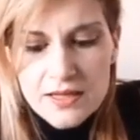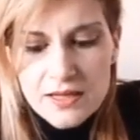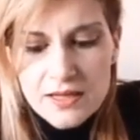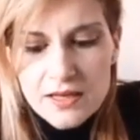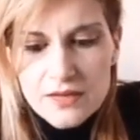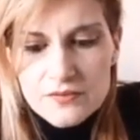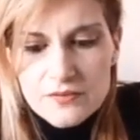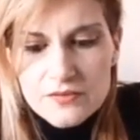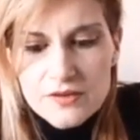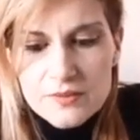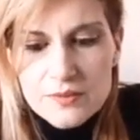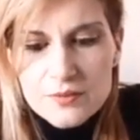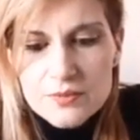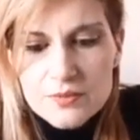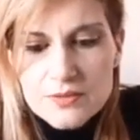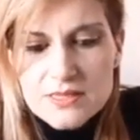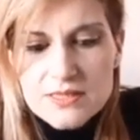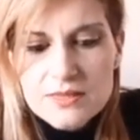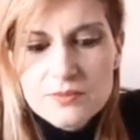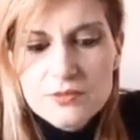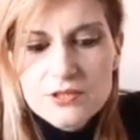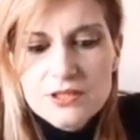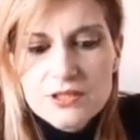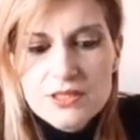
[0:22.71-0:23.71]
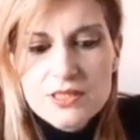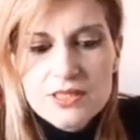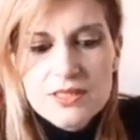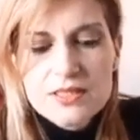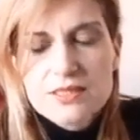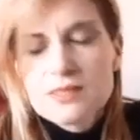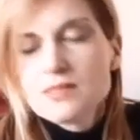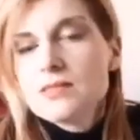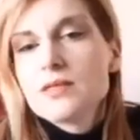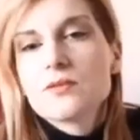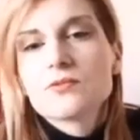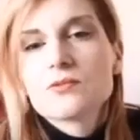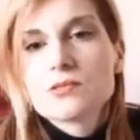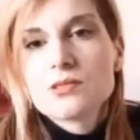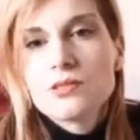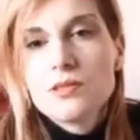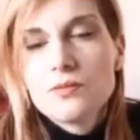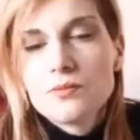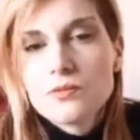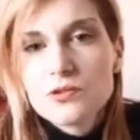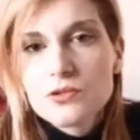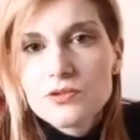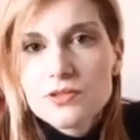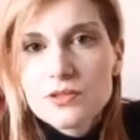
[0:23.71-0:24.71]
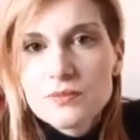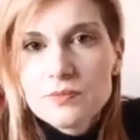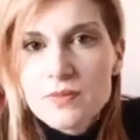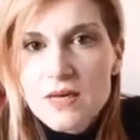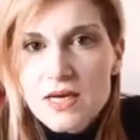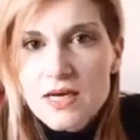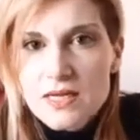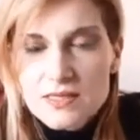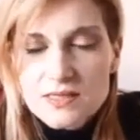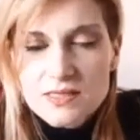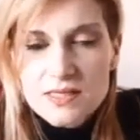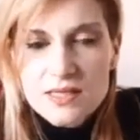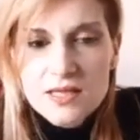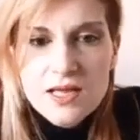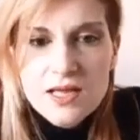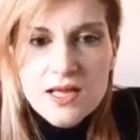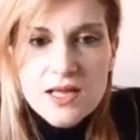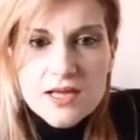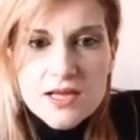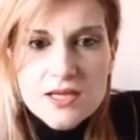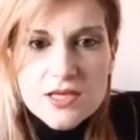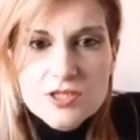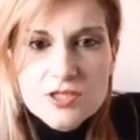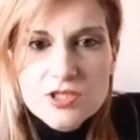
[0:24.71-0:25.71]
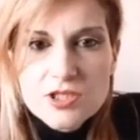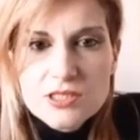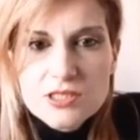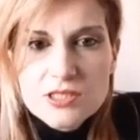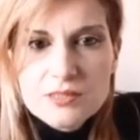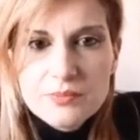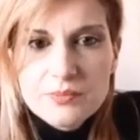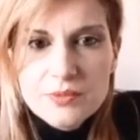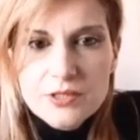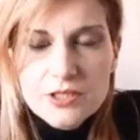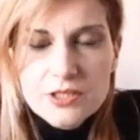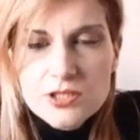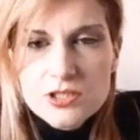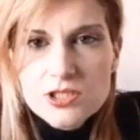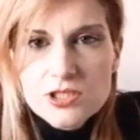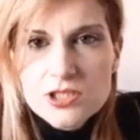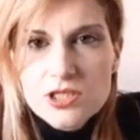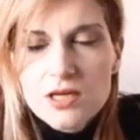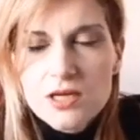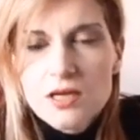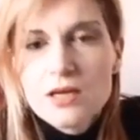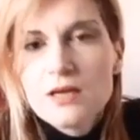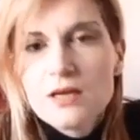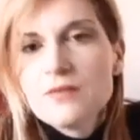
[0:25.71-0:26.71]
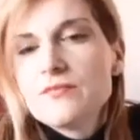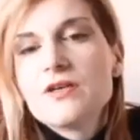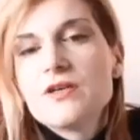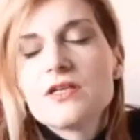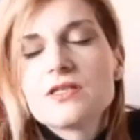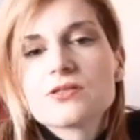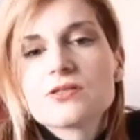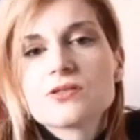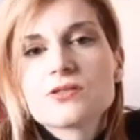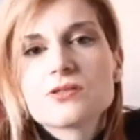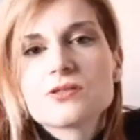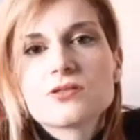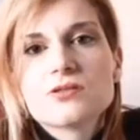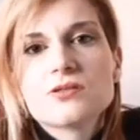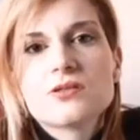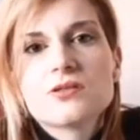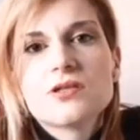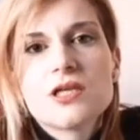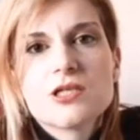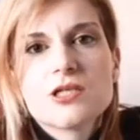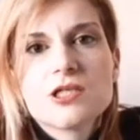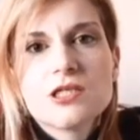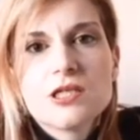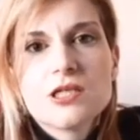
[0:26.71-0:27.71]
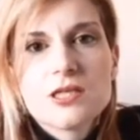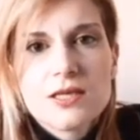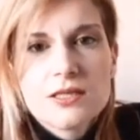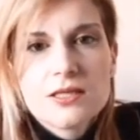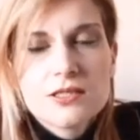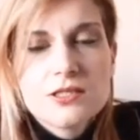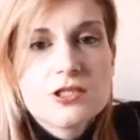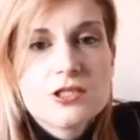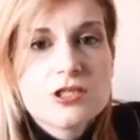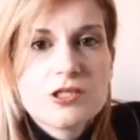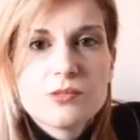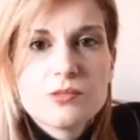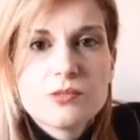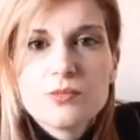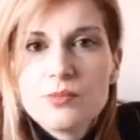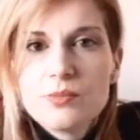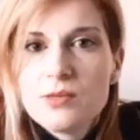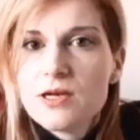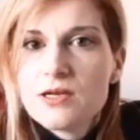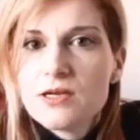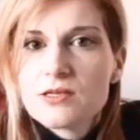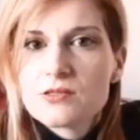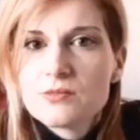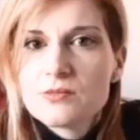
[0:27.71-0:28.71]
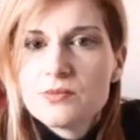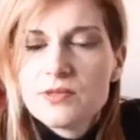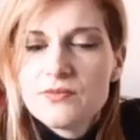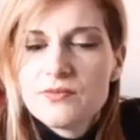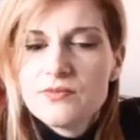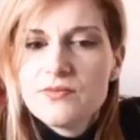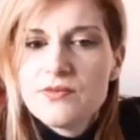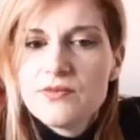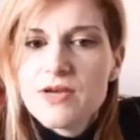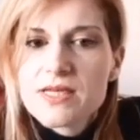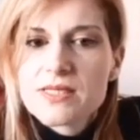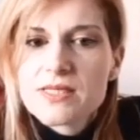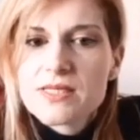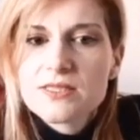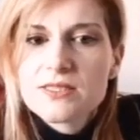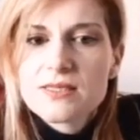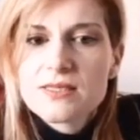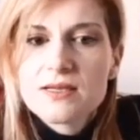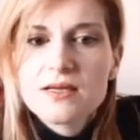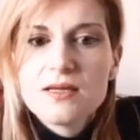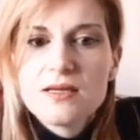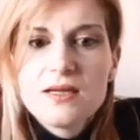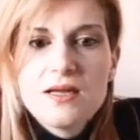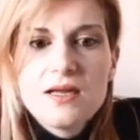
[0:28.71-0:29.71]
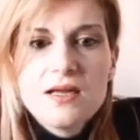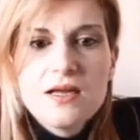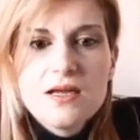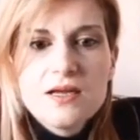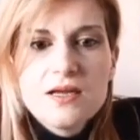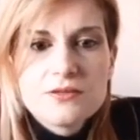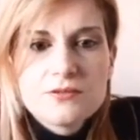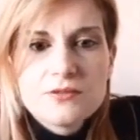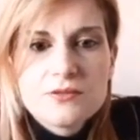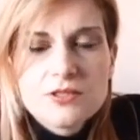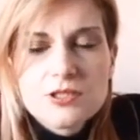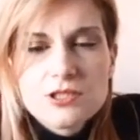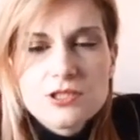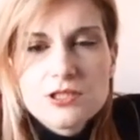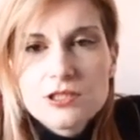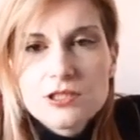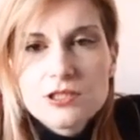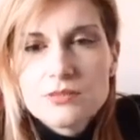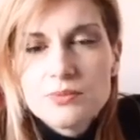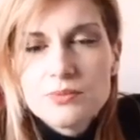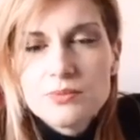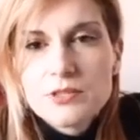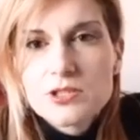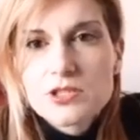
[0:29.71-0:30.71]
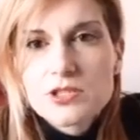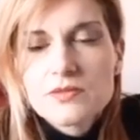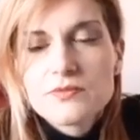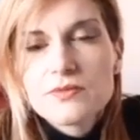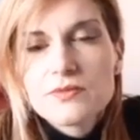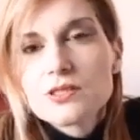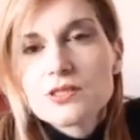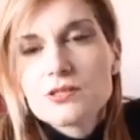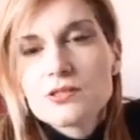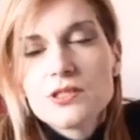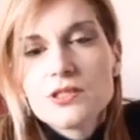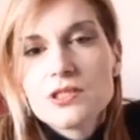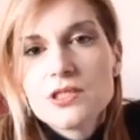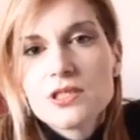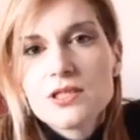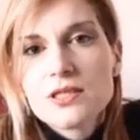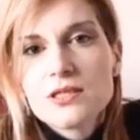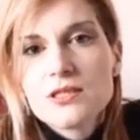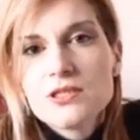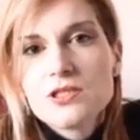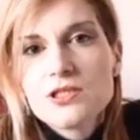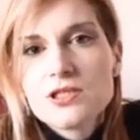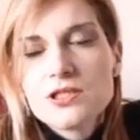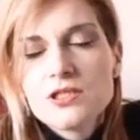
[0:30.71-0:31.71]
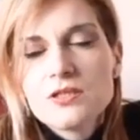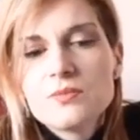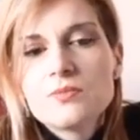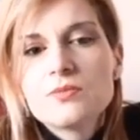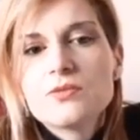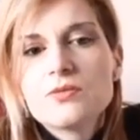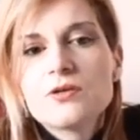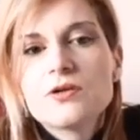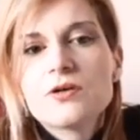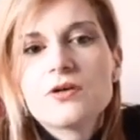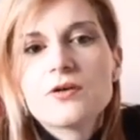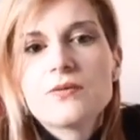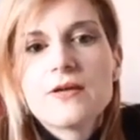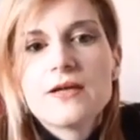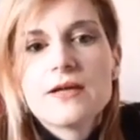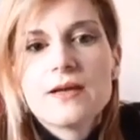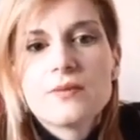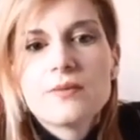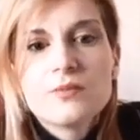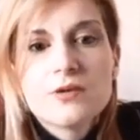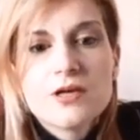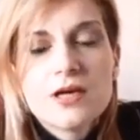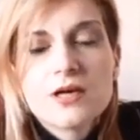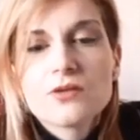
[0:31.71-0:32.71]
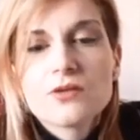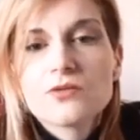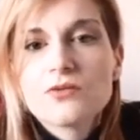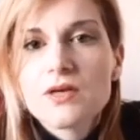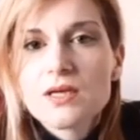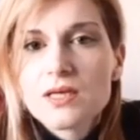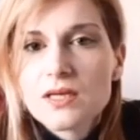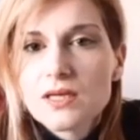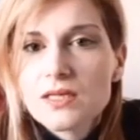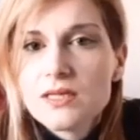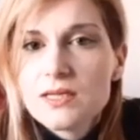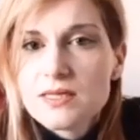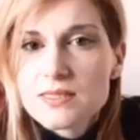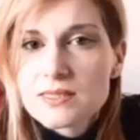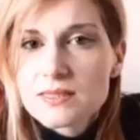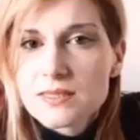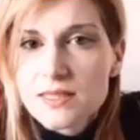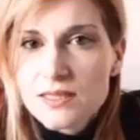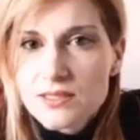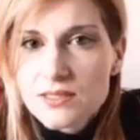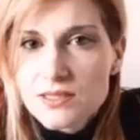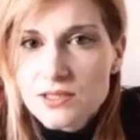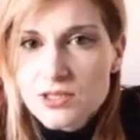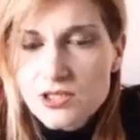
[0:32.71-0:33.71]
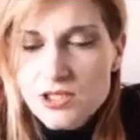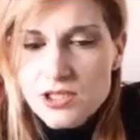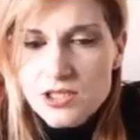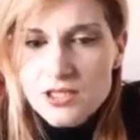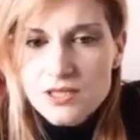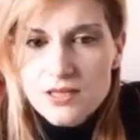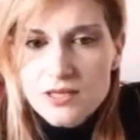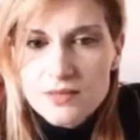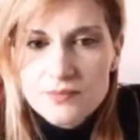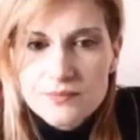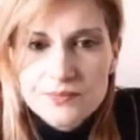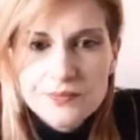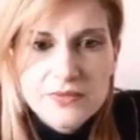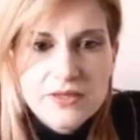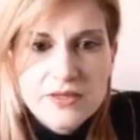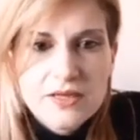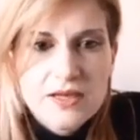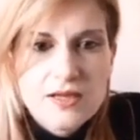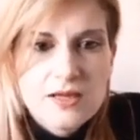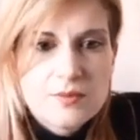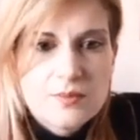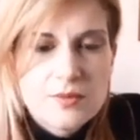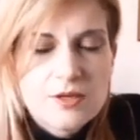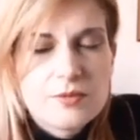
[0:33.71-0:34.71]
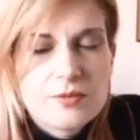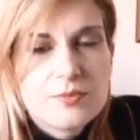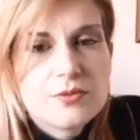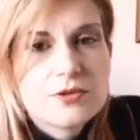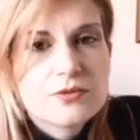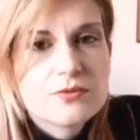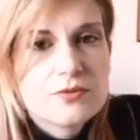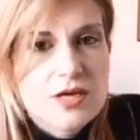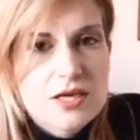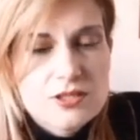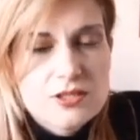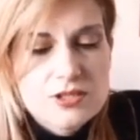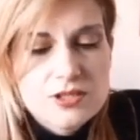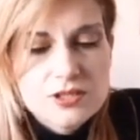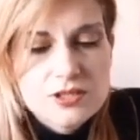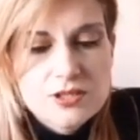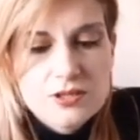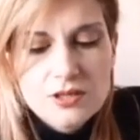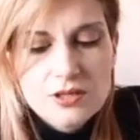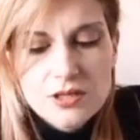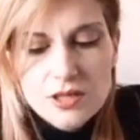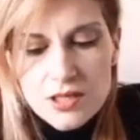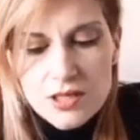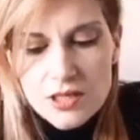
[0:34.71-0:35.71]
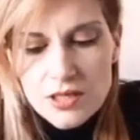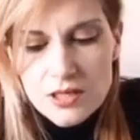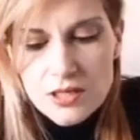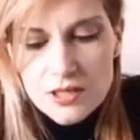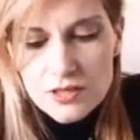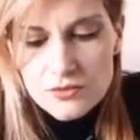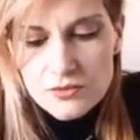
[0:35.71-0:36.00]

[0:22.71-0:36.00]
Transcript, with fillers: La fame possiamo dire che sia uno stimolo di base che ci spinge verso la ricerca del cibo per la sopravvivenza e quindi ci spinge verso la ricerca del cibo elaborando anche delle strategie per procurarcelo.